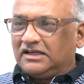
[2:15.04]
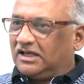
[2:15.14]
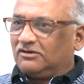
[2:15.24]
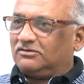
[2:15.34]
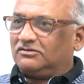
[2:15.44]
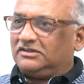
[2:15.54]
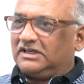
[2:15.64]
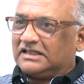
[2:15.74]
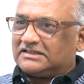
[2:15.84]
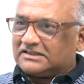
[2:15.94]
నేను
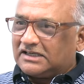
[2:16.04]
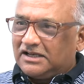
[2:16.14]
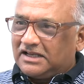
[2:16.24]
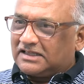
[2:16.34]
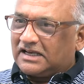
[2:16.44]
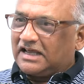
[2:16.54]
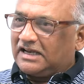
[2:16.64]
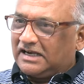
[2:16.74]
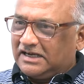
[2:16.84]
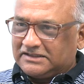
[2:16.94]
ఈ హత్య చేయలేదని
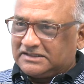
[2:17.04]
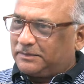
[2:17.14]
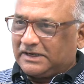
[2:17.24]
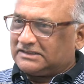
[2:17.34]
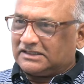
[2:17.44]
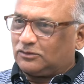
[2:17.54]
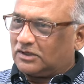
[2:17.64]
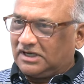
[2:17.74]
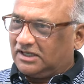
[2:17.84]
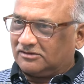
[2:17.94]
ఆయన ఖండించిన పరిస్థితి
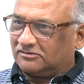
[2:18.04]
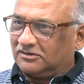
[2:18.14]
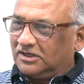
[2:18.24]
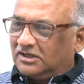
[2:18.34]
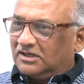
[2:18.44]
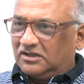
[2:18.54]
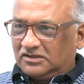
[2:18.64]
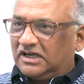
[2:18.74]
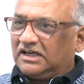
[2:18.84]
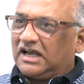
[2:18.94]
కూడా లేదు
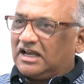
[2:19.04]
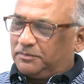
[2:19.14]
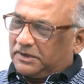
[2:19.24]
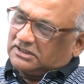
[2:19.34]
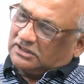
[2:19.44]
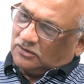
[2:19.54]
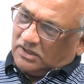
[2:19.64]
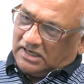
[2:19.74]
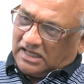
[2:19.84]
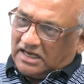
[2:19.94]
ఎందుకంటే ఆయన
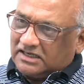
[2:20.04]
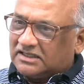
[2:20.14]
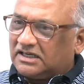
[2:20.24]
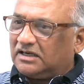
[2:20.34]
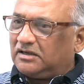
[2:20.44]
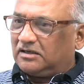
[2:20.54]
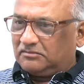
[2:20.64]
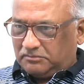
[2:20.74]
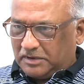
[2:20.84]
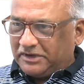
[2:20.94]
ప్రజలతోనే డైరెక్ట్గా
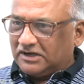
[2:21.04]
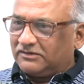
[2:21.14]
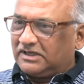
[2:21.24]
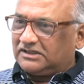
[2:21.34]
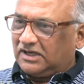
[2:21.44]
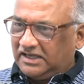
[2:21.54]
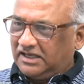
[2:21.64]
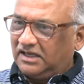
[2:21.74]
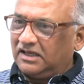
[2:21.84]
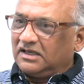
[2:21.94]
మమేకమై
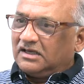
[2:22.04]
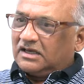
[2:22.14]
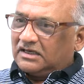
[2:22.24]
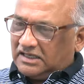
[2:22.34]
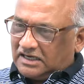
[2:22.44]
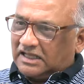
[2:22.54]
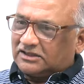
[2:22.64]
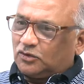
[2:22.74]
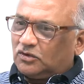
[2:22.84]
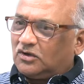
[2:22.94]
తిరిగి నేను
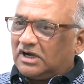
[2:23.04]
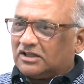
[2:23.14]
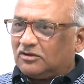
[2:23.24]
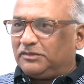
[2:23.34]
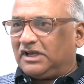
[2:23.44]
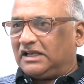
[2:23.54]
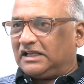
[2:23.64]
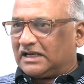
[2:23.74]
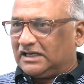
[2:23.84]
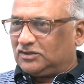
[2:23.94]
అంతకుండో కాదో మీరే
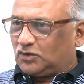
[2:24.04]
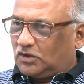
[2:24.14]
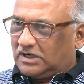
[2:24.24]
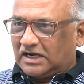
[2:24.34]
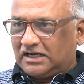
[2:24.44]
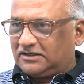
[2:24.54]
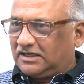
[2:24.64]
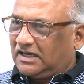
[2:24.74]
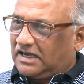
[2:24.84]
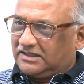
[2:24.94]
నిర్ణయించుకోండి
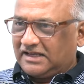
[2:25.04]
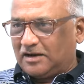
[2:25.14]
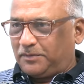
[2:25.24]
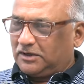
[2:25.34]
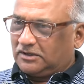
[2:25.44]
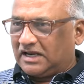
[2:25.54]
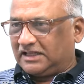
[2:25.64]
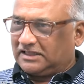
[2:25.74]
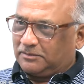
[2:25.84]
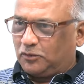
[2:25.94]
అన్నట్టుగా ఐదేళ్ల పాటు ఆ
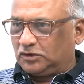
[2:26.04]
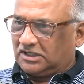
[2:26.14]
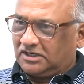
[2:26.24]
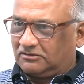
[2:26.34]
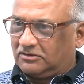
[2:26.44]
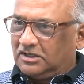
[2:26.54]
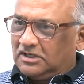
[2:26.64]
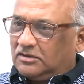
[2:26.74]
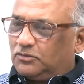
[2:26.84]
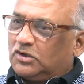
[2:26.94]
మోసాడు
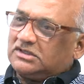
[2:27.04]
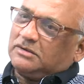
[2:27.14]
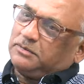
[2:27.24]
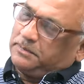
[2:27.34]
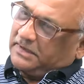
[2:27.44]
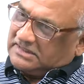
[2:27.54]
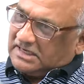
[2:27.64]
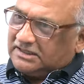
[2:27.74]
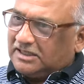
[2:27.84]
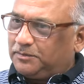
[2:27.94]
మోసినప్పుడు
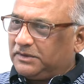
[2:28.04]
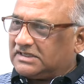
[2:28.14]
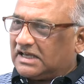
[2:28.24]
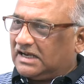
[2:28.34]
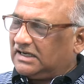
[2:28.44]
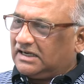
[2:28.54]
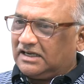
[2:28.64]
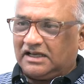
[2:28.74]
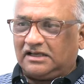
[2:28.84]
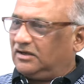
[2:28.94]
ప్రజలే తీర్పిచ్చారు
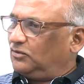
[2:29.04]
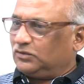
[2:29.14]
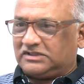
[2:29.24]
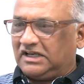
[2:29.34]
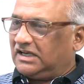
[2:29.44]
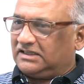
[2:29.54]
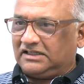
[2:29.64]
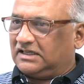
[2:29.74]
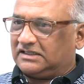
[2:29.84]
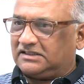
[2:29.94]
ఏంటంటే నువ్వు చేయలేదు
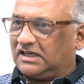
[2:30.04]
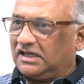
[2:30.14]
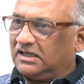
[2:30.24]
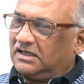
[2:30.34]
ఇది హత్య